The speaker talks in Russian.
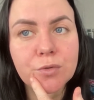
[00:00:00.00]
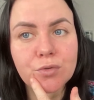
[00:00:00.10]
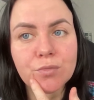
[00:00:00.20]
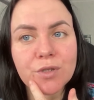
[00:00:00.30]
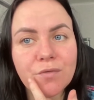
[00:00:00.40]
То
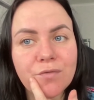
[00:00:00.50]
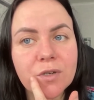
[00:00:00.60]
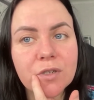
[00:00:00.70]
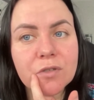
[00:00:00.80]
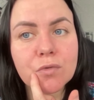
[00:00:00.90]
есть у меня
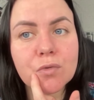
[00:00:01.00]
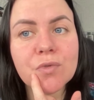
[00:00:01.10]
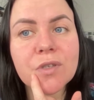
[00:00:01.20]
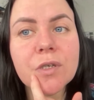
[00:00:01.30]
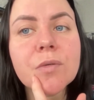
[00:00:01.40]
вылез вот
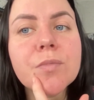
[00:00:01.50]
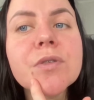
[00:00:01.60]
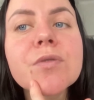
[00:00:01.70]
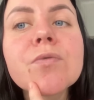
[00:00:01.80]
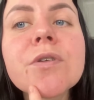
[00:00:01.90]
тут
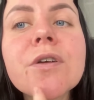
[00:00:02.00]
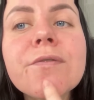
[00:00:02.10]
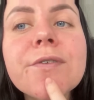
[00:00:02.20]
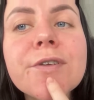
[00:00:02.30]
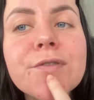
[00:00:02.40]
герпес, у меня
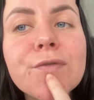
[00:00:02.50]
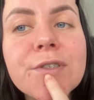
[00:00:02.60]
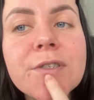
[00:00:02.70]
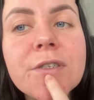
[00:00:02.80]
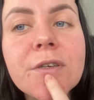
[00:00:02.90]
вылез
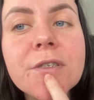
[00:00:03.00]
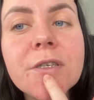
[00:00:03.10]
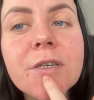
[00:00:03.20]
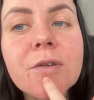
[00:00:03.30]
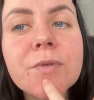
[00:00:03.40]
вот здесь
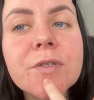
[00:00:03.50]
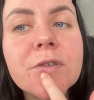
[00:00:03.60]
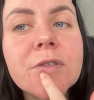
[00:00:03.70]
герпес.